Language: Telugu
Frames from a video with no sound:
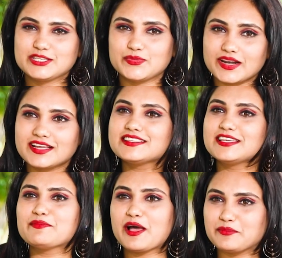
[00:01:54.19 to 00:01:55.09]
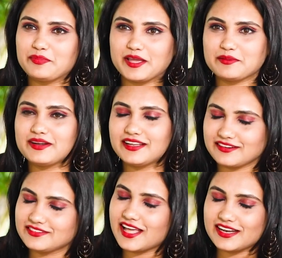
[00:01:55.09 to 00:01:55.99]
స్వర్గసీమ అని పేరు
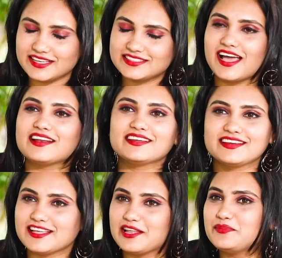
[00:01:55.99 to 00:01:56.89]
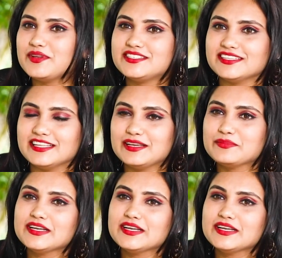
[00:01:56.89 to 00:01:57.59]
పెట్టారు దానికి సార్థకత అనిపించింది